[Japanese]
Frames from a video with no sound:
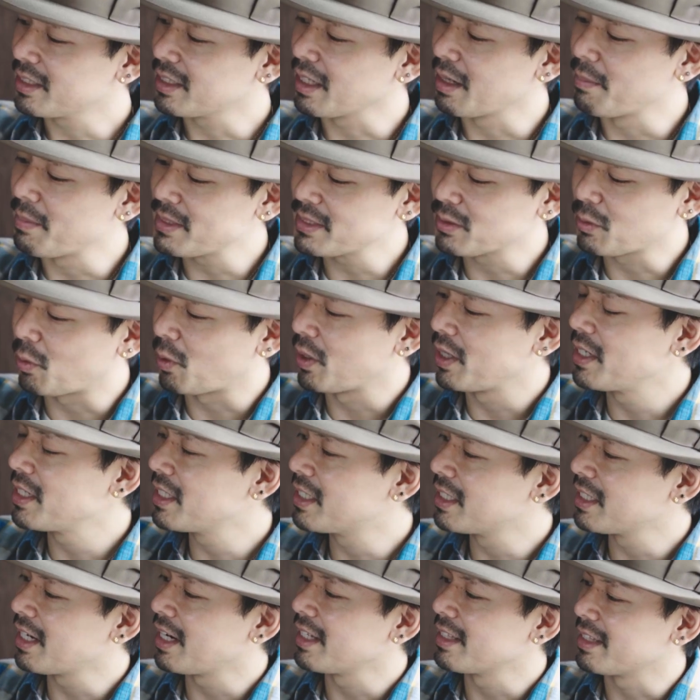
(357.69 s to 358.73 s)
きたらまずこれに
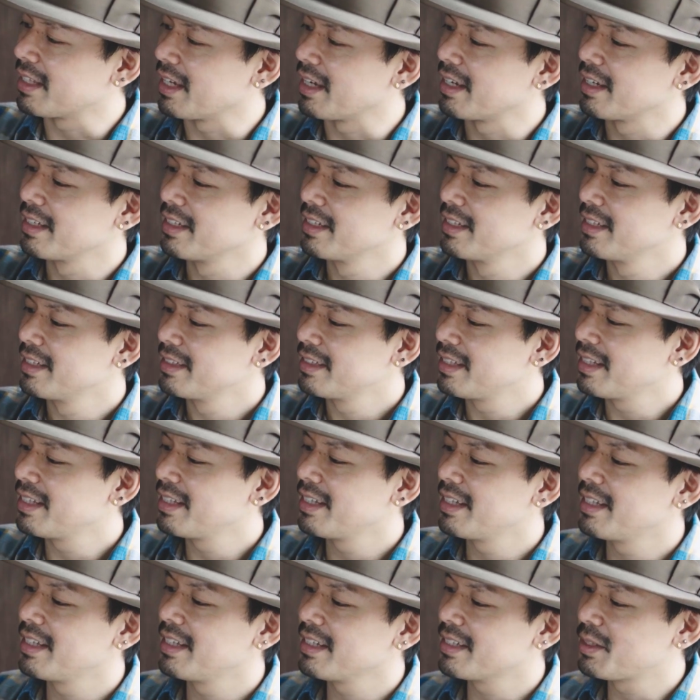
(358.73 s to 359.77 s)
着替え
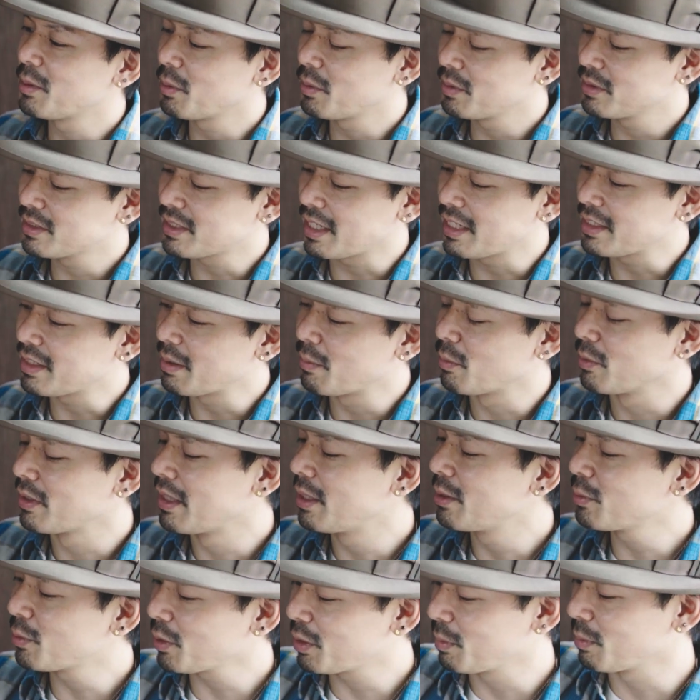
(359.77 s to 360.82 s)
て、で基本最近はもう
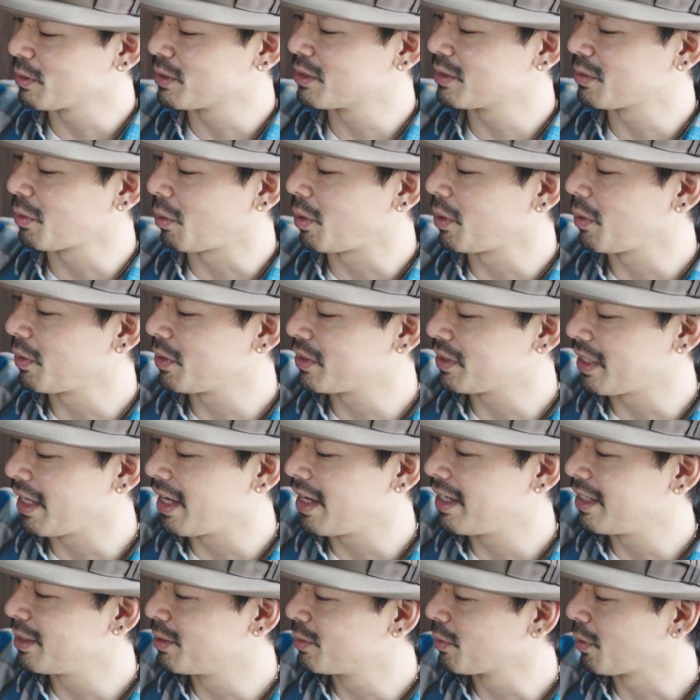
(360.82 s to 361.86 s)
寝る時もずっとこれを着
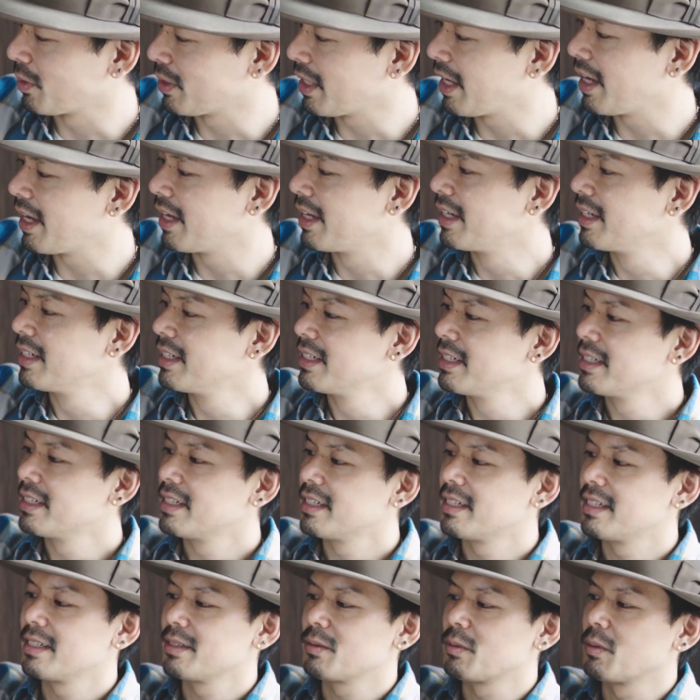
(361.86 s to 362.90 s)
ているので、えー